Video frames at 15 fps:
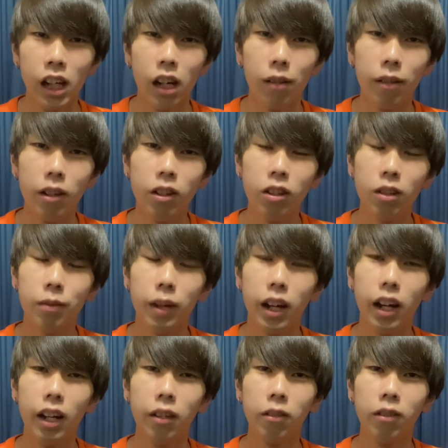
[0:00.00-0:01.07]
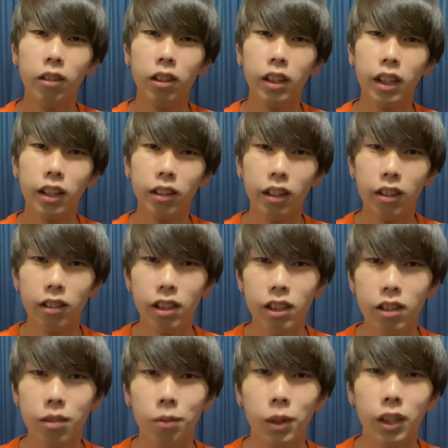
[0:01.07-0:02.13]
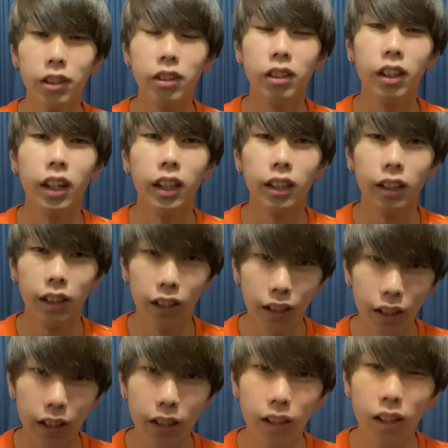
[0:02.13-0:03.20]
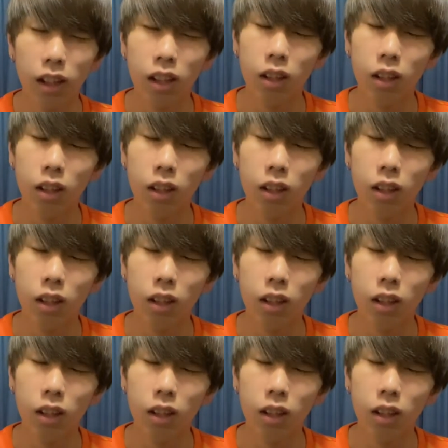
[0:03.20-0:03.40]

あわよくばあれ本当に逆転されててもおかしくなかったんで、